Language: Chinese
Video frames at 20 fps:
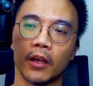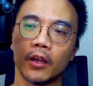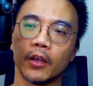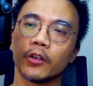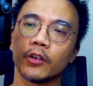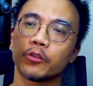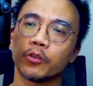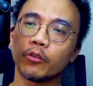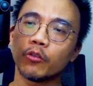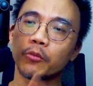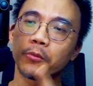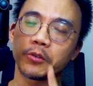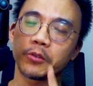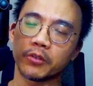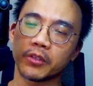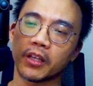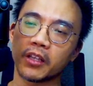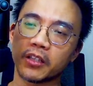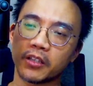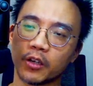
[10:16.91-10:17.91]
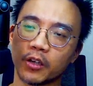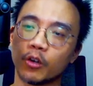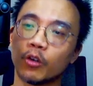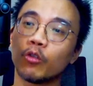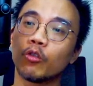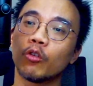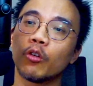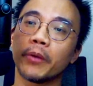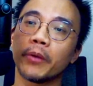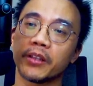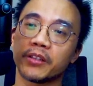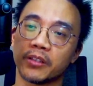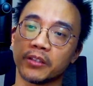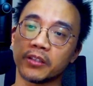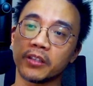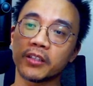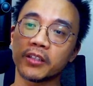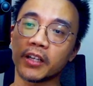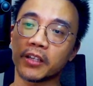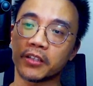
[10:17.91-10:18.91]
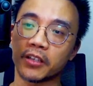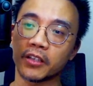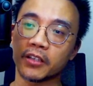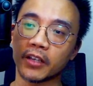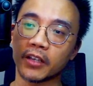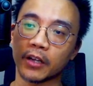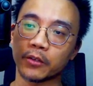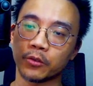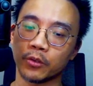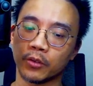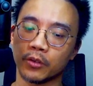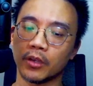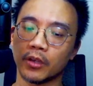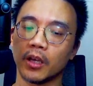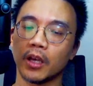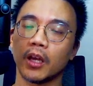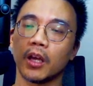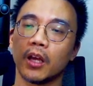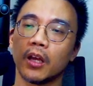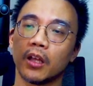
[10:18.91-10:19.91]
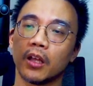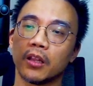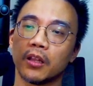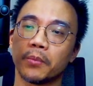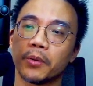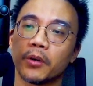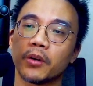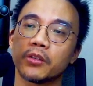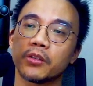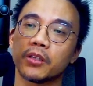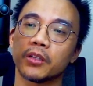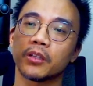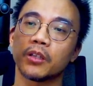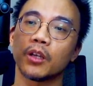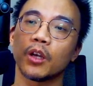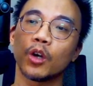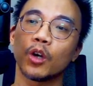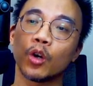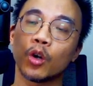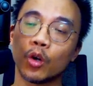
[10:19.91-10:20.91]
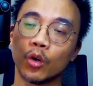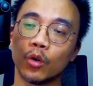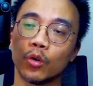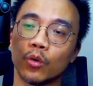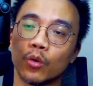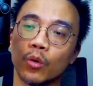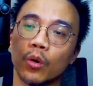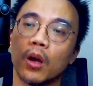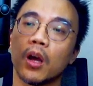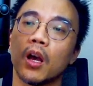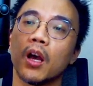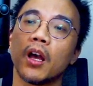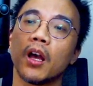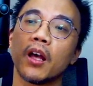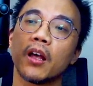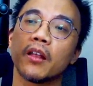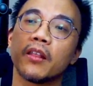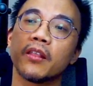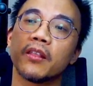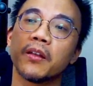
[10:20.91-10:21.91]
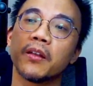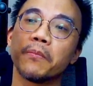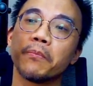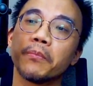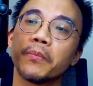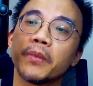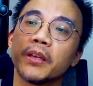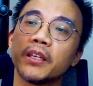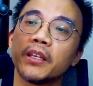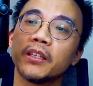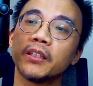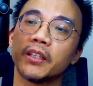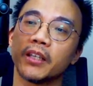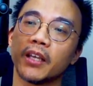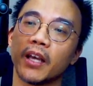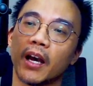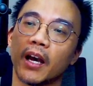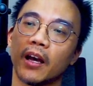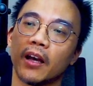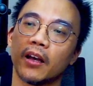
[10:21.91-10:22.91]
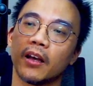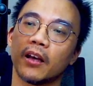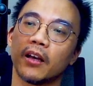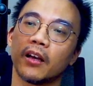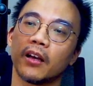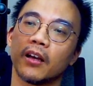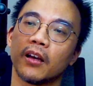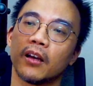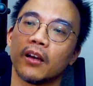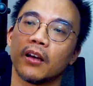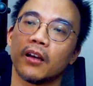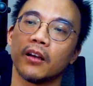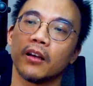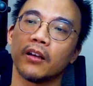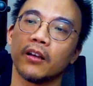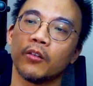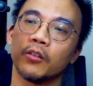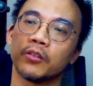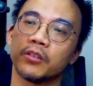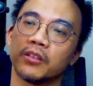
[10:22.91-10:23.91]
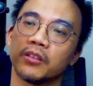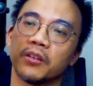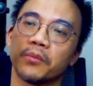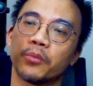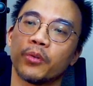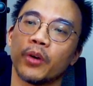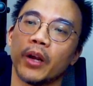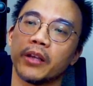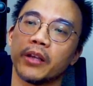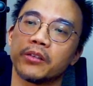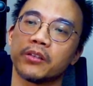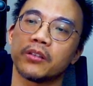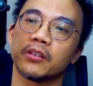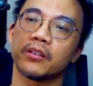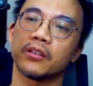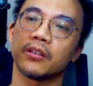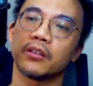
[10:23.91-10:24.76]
所以，我们就在这个 who 后面直接再接下去，the person who the media 或者 the press